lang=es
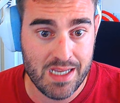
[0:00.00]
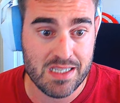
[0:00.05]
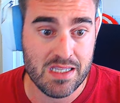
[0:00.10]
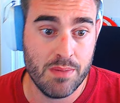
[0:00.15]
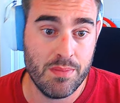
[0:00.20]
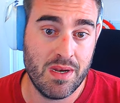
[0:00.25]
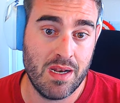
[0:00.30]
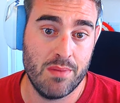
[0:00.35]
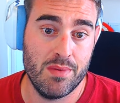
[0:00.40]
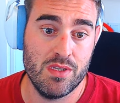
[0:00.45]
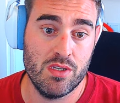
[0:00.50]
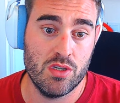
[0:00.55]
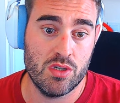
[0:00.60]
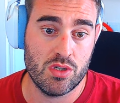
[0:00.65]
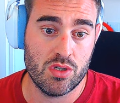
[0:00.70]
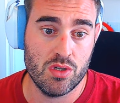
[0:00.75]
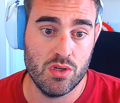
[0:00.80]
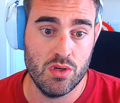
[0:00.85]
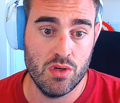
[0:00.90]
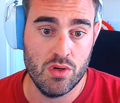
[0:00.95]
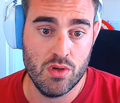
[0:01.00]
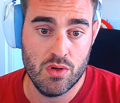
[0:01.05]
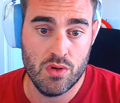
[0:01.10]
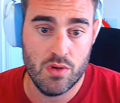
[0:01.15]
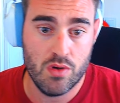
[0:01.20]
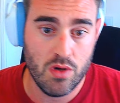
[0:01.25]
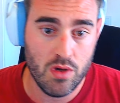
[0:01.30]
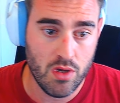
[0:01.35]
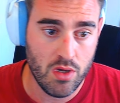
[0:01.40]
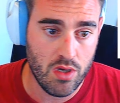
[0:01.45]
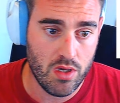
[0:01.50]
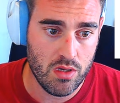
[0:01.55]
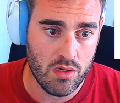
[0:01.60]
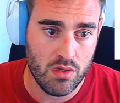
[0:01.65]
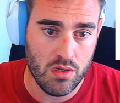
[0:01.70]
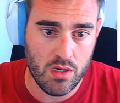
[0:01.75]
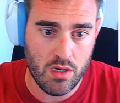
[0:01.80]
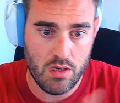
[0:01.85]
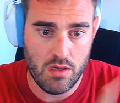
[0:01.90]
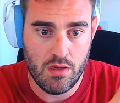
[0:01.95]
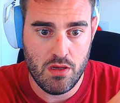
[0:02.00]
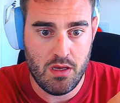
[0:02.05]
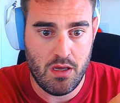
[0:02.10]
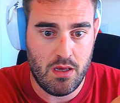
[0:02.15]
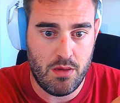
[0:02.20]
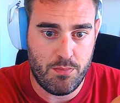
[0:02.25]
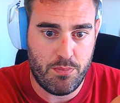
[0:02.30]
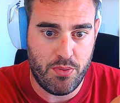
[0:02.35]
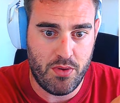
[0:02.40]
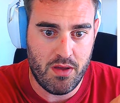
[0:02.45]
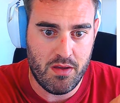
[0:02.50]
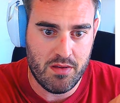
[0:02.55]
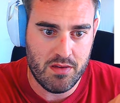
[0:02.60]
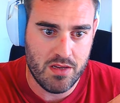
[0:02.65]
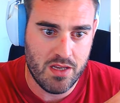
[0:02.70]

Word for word: maravilloso eh, eh, eh,